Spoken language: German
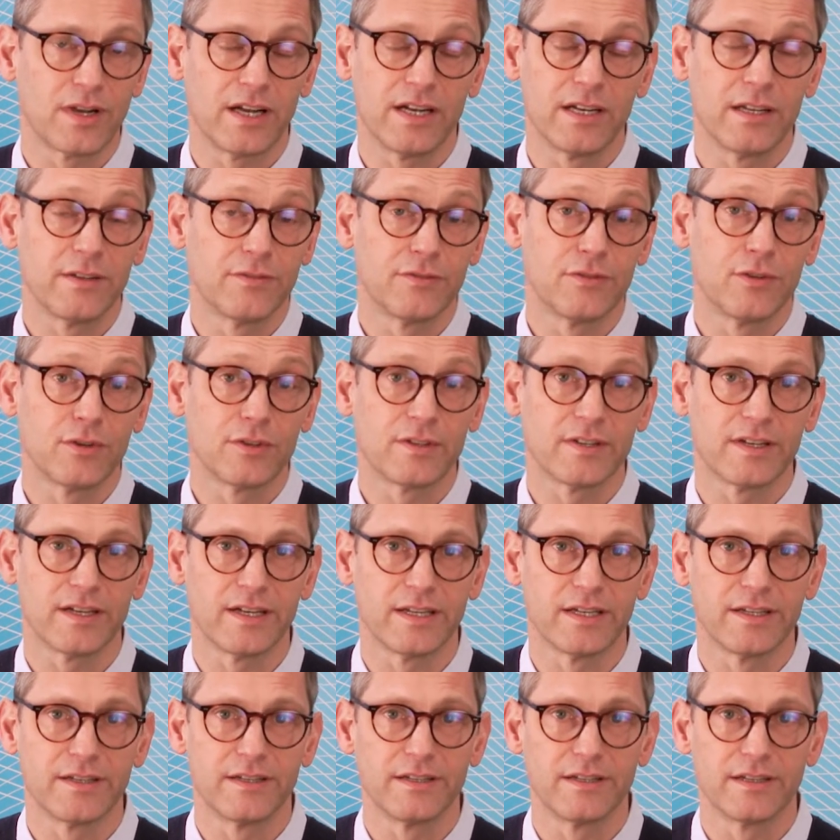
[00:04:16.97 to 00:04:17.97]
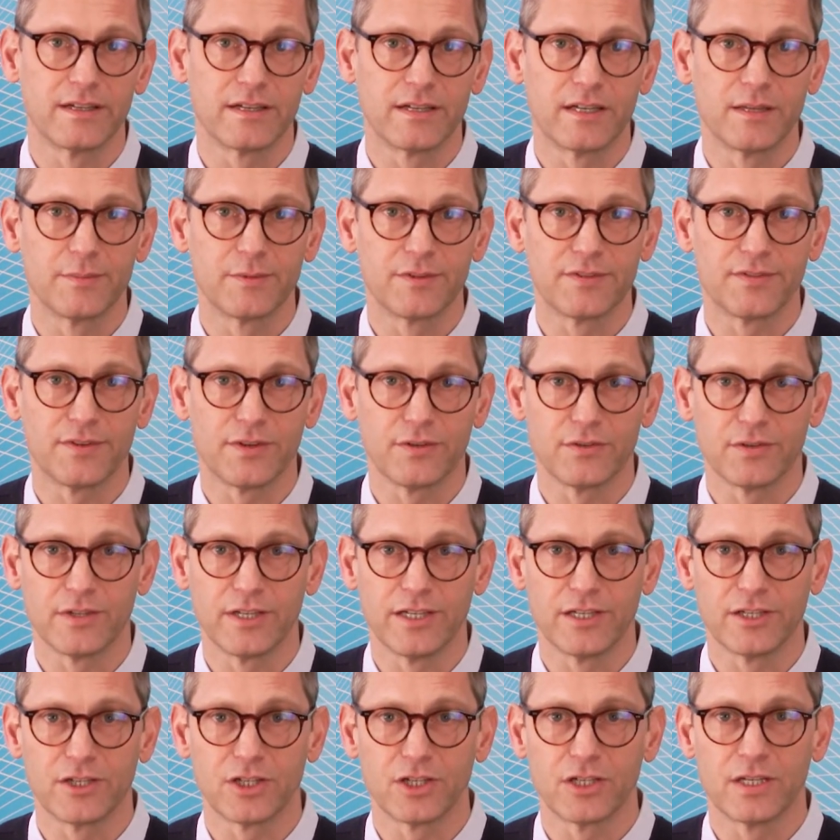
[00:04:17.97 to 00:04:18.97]
aller Vorteile der Eclipse
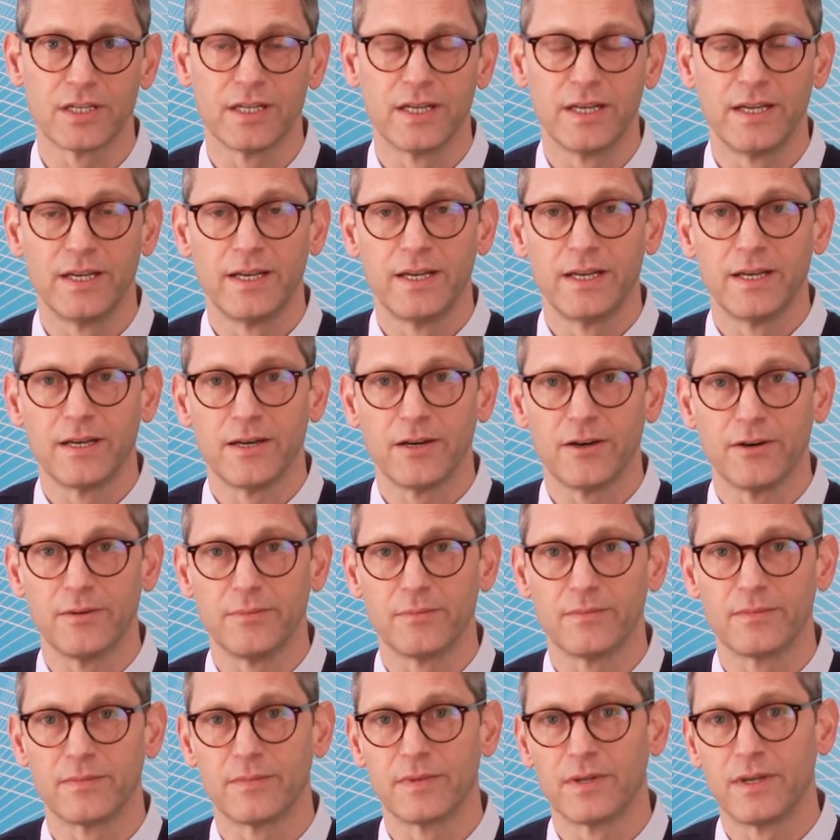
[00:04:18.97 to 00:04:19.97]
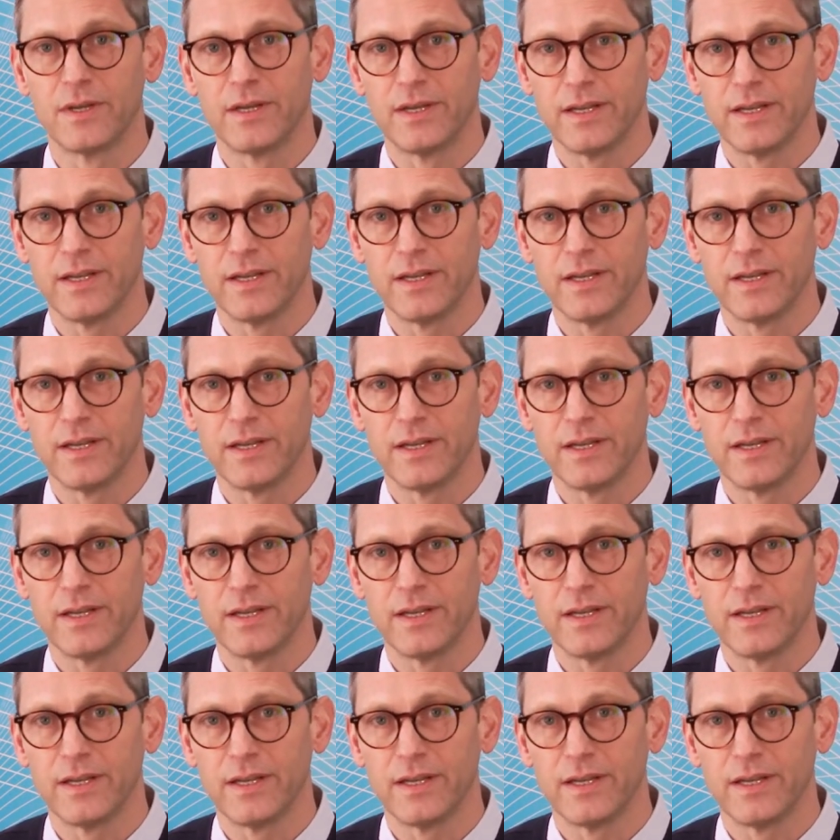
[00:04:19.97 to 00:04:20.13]
Foundation ähm,